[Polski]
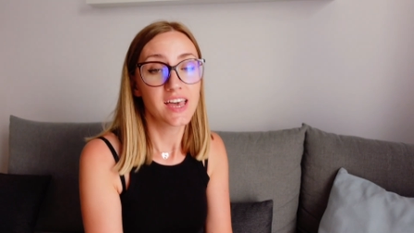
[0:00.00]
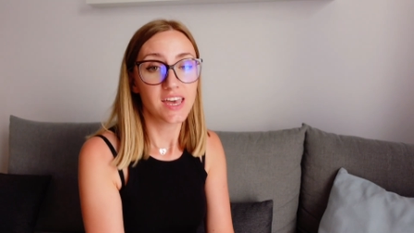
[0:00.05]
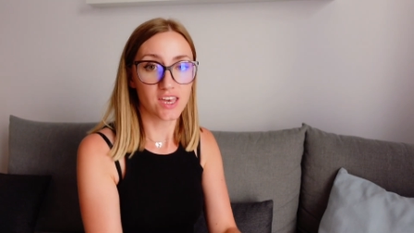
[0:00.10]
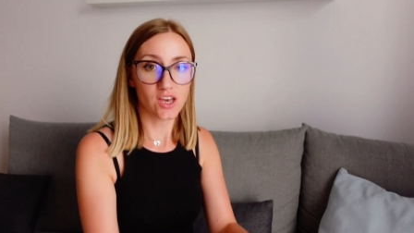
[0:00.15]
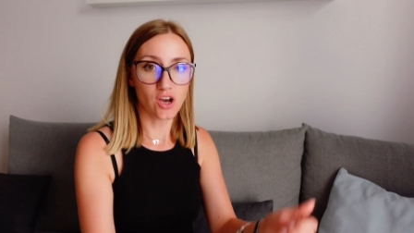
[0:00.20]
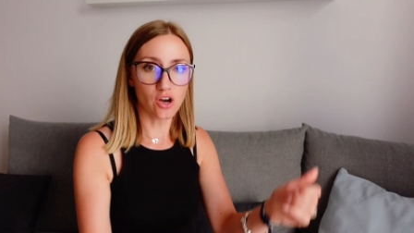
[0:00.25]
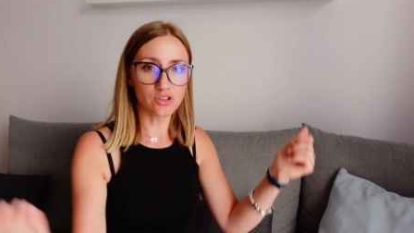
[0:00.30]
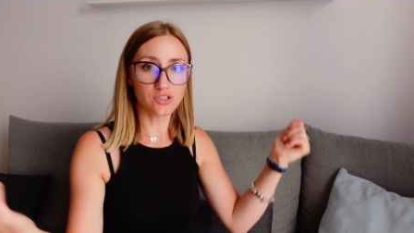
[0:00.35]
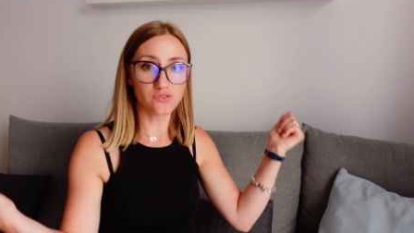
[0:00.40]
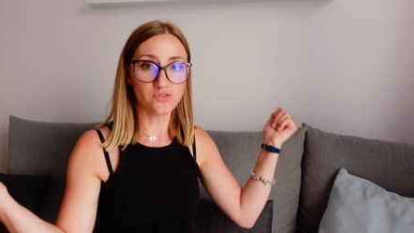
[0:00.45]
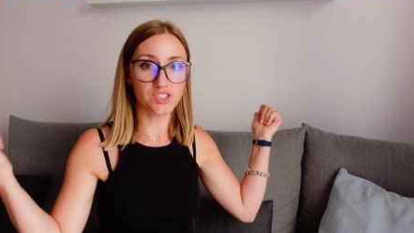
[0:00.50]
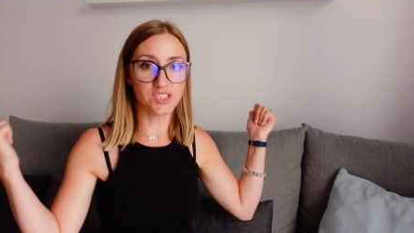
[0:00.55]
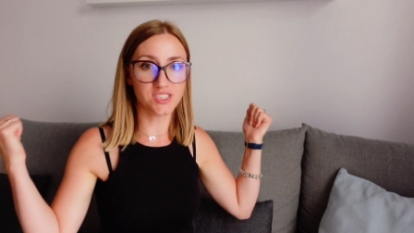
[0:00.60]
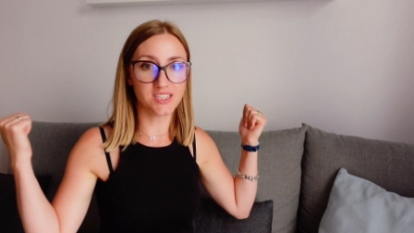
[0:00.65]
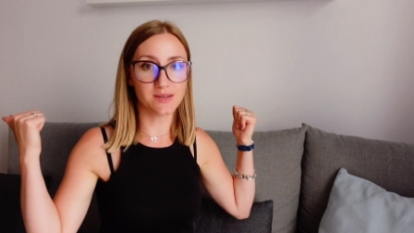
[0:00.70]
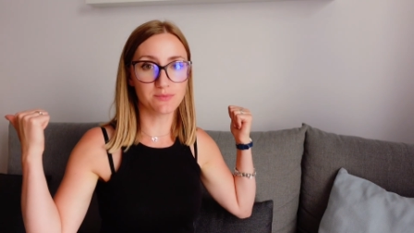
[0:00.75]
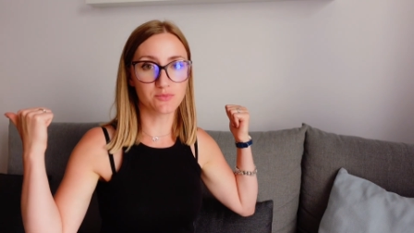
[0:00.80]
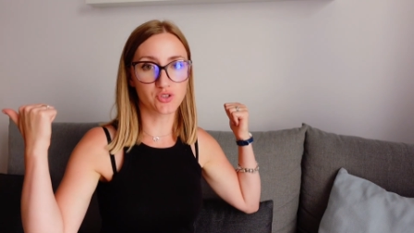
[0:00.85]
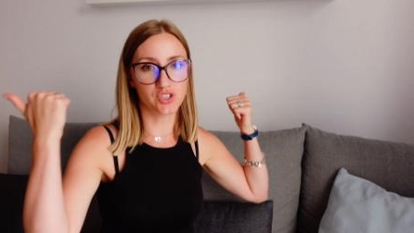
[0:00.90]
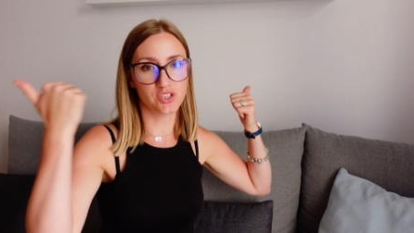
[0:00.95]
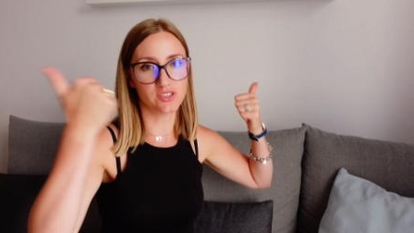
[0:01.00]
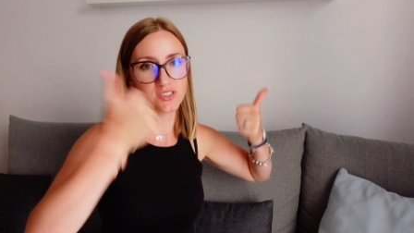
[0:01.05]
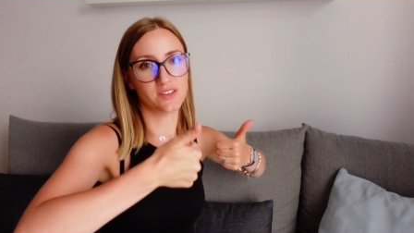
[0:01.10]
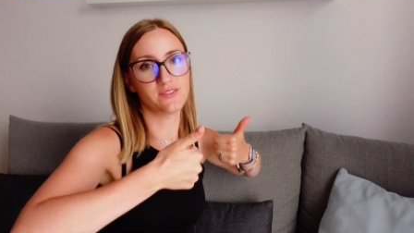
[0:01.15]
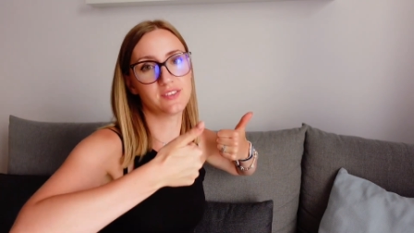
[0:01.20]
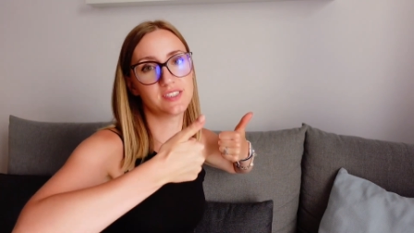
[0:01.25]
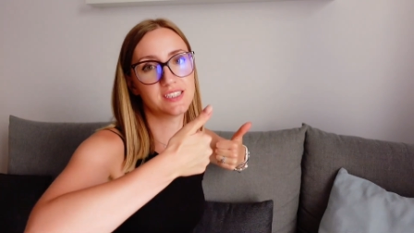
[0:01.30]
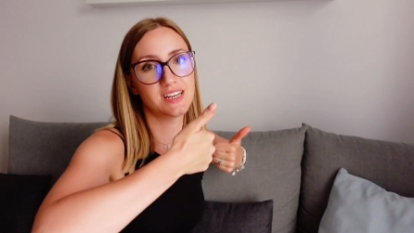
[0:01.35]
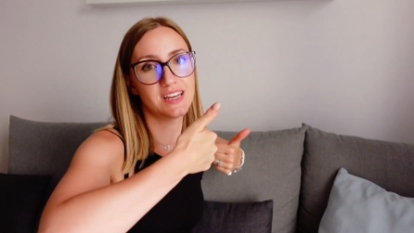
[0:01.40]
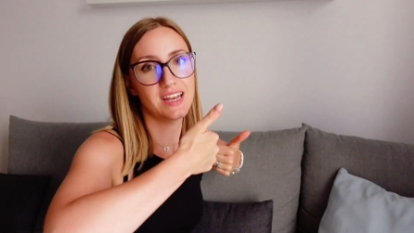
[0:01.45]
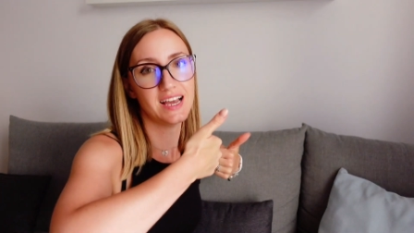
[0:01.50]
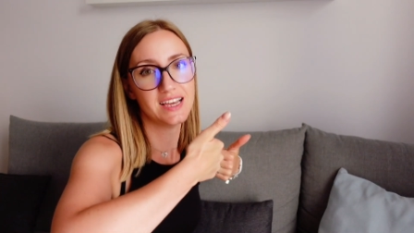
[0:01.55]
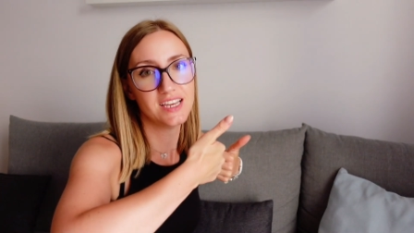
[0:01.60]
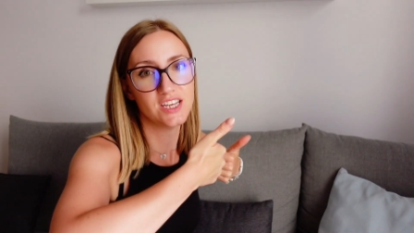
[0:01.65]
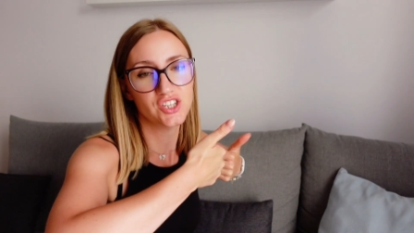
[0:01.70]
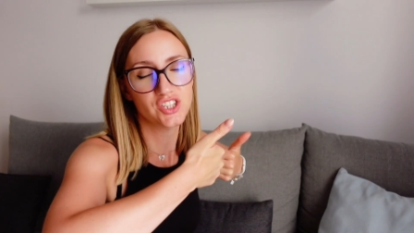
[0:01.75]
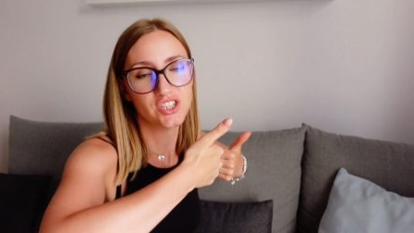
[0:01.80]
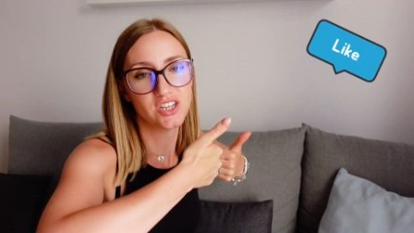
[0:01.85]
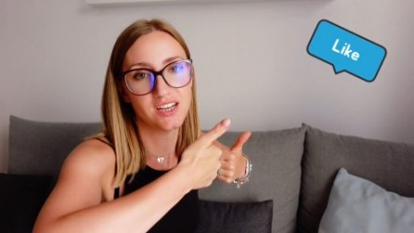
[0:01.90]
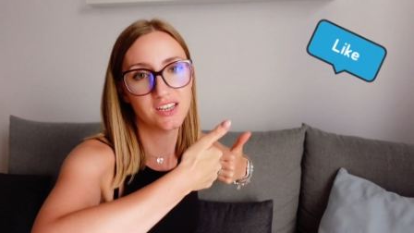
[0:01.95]
E, oczywiście możecie zostawić
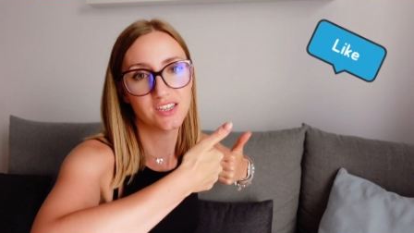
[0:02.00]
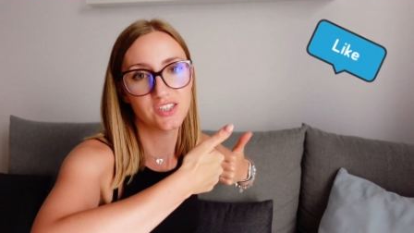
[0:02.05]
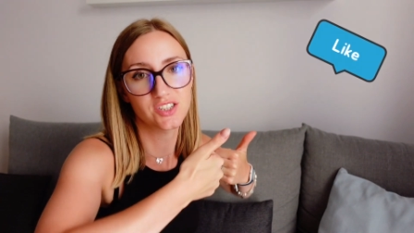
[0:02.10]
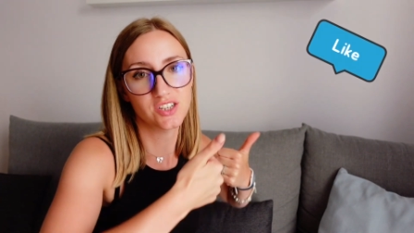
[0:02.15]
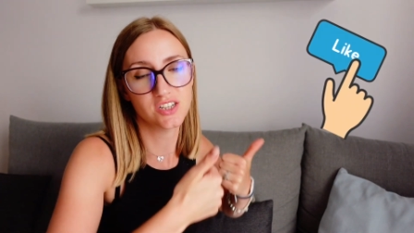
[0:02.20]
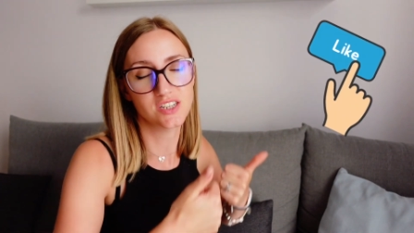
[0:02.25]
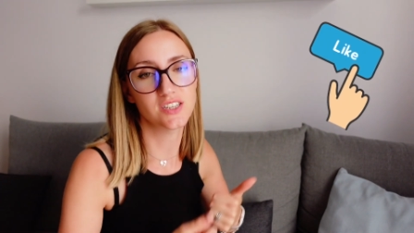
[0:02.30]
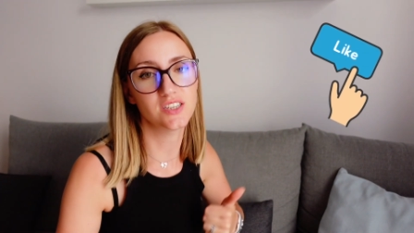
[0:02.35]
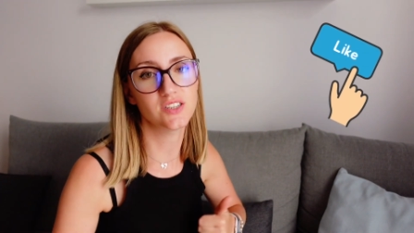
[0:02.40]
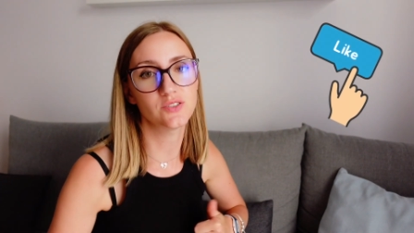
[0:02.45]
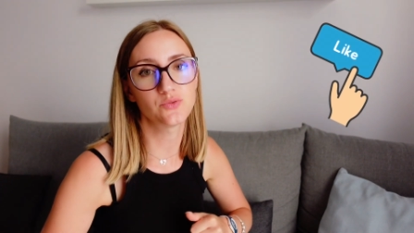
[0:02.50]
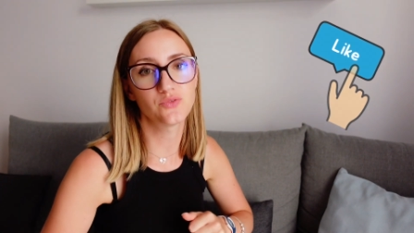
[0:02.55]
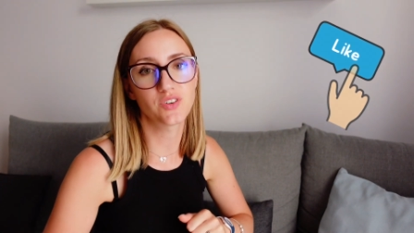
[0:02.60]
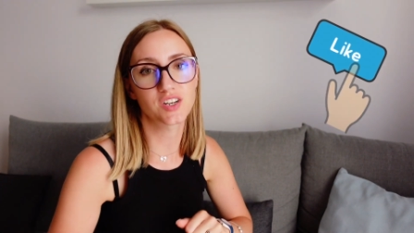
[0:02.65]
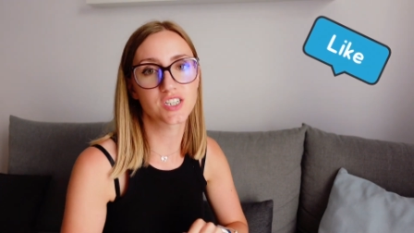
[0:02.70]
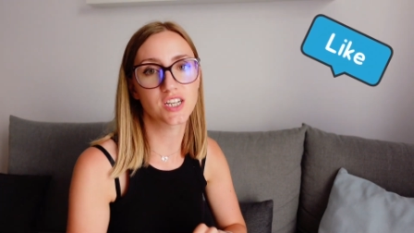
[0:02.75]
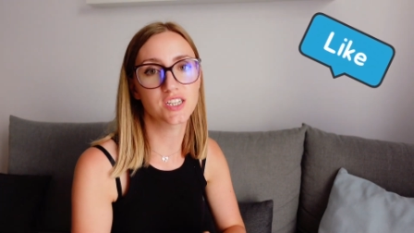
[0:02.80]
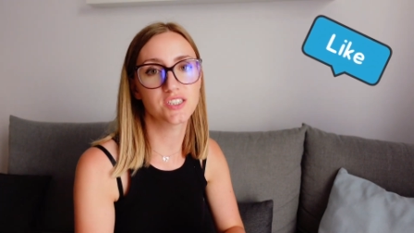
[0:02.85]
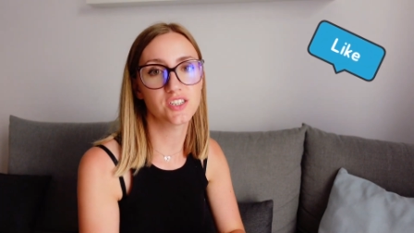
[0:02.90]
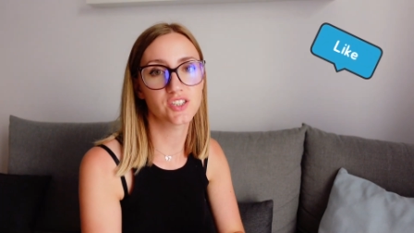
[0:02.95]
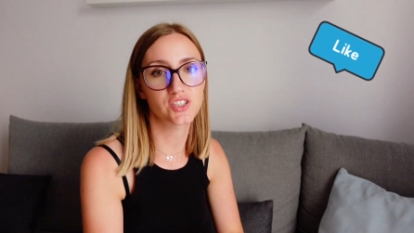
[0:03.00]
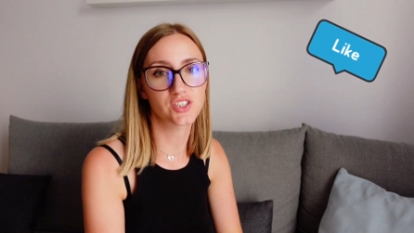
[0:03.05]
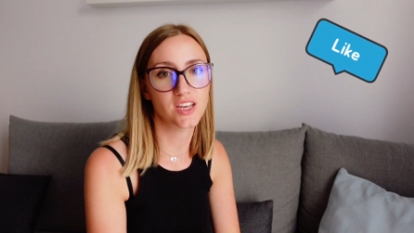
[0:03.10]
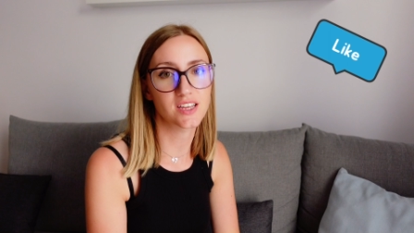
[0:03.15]
lajeczka, jeżeli uważacie,